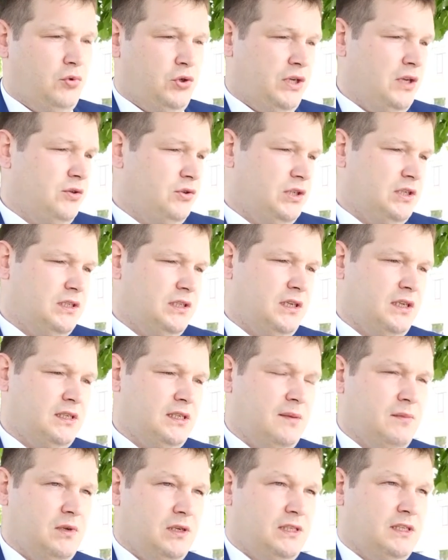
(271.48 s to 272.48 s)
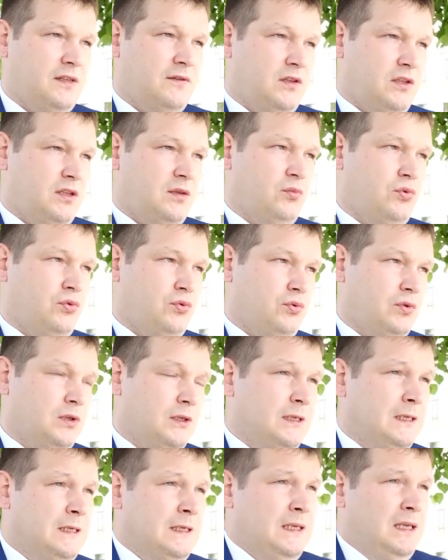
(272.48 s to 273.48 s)
Обучающиеся экзамены сдавать не будут.
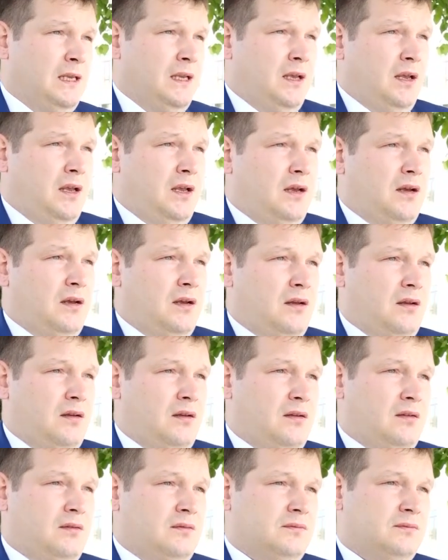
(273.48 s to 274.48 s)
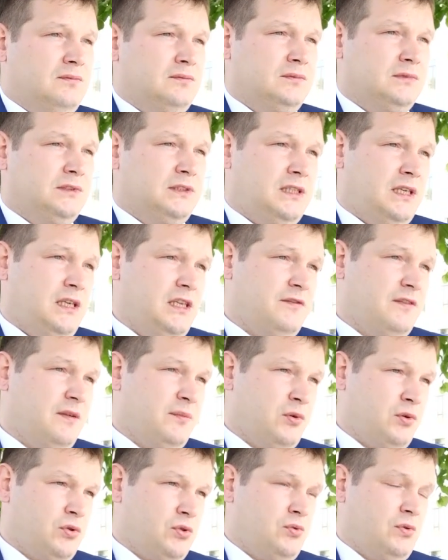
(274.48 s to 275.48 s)
А, стоит
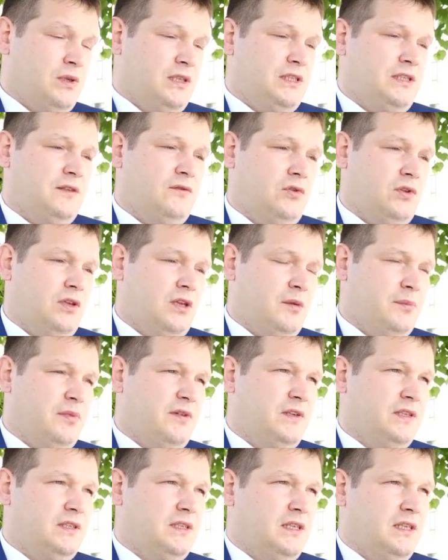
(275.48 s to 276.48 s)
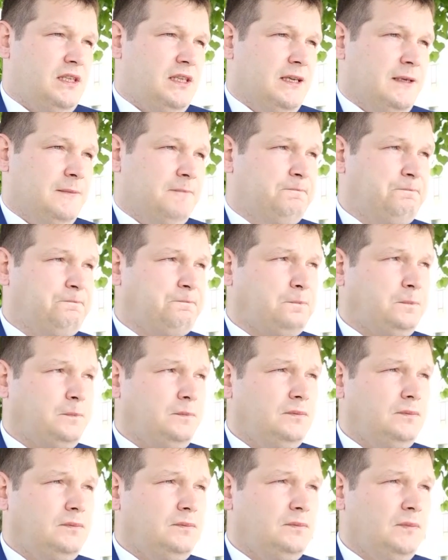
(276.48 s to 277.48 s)
вопрос у нас сегодня на повестке дня
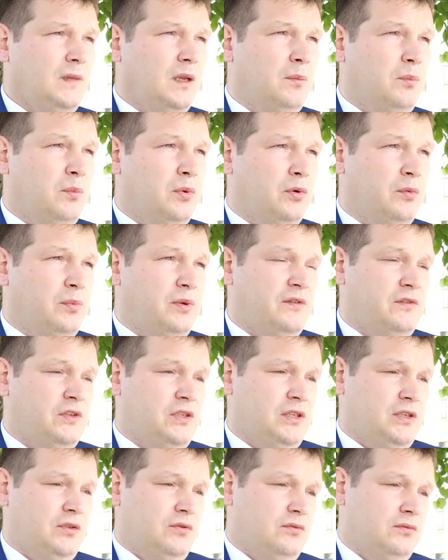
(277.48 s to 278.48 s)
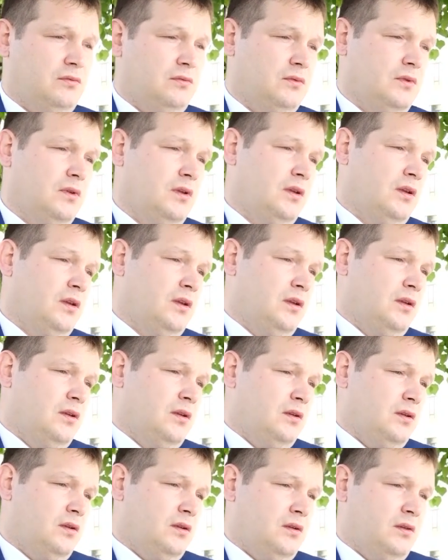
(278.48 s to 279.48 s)
по проведению
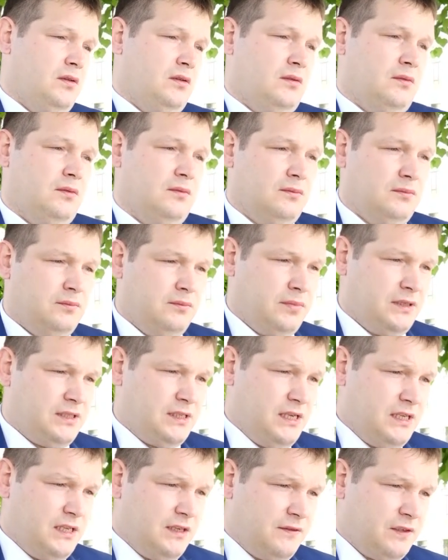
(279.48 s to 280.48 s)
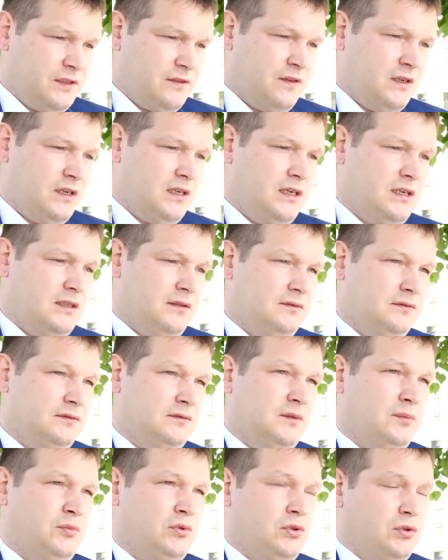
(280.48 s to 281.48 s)
а, последнего звонка,
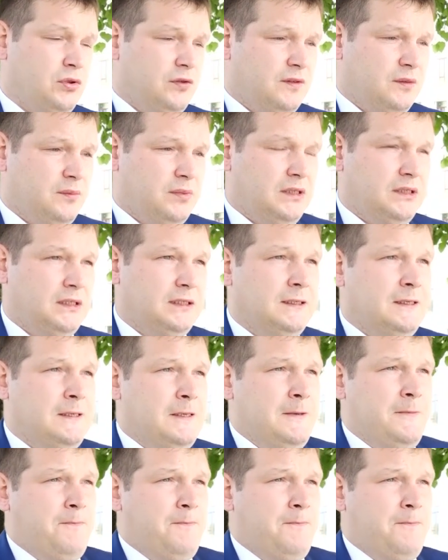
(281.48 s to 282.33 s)
выпускного балла.